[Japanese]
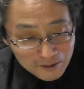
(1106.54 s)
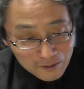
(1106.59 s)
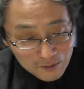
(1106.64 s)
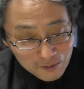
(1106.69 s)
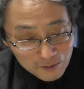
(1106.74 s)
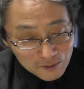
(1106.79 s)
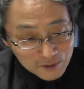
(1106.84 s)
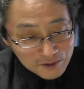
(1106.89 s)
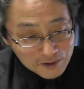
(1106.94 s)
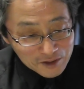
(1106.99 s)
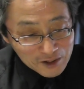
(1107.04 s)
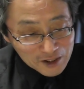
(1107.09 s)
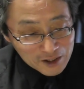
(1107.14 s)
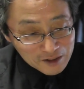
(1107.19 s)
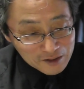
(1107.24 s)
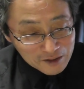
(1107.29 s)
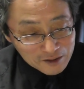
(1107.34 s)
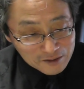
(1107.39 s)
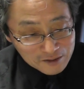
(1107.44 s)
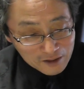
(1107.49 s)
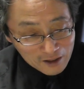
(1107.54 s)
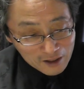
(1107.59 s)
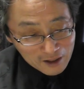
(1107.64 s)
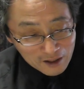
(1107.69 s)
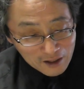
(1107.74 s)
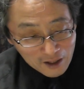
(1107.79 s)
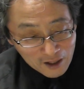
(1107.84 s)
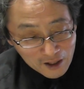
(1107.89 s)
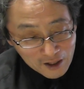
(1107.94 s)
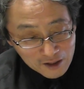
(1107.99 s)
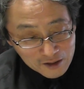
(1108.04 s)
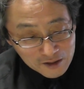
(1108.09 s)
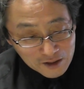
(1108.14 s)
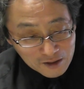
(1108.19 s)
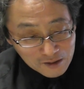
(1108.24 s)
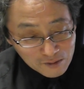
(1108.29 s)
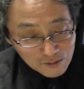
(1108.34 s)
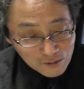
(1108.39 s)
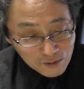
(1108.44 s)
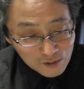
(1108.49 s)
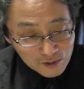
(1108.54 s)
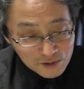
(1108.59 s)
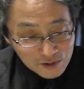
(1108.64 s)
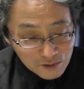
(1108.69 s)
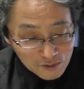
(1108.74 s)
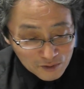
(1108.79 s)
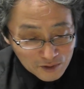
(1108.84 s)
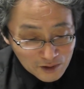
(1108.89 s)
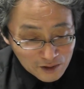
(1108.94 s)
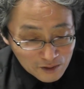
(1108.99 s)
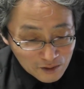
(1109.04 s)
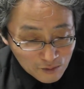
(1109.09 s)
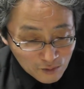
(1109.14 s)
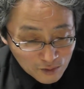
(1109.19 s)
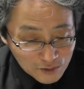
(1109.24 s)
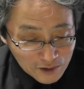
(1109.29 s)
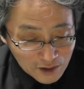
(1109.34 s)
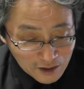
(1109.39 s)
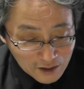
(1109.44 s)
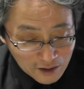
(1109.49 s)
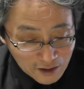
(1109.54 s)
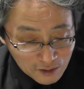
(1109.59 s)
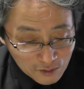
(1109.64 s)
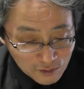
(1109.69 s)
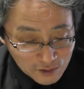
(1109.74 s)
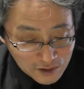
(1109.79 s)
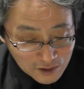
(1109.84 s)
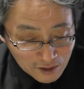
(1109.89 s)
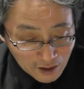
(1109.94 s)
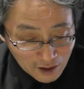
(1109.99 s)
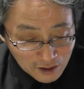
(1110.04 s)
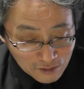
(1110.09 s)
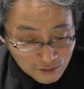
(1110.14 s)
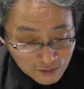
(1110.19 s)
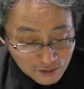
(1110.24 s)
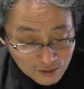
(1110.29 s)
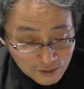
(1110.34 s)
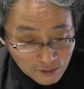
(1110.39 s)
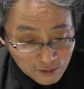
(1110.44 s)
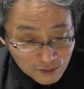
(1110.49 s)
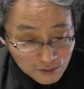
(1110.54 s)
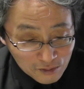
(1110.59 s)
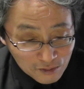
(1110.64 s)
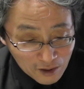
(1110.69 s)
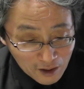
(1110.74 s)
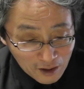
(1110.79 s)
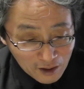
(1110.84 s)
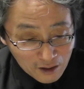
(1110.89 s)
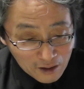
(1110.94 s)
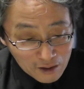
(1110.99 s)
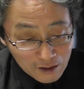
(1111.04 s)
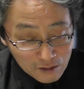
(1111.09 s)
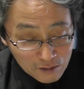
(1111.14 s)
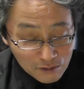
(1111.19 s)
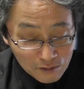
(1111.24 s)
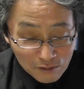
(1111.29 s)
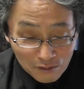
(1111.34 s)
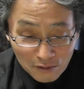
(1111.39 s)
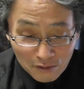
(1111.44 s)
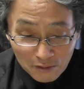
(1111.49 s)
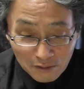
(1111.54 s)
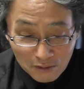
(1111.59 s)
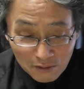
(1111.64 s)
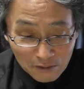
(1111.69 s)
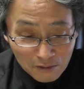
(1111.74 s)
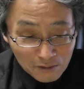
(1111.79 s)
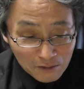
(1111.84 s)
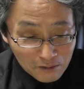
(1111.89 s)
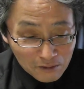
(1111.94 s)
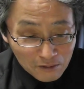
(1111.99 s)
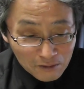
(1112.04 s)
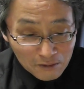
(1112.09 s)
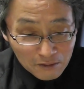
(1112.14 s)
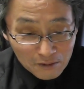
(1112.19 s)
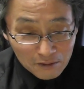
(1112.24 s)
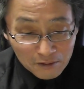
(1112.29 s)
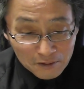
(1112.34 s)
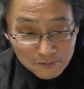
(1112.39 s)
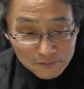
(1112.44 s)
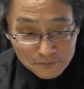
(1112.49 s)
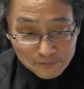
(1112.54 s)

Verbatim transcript: この次にですね、日光少人五千元の次第ということで、えー、その、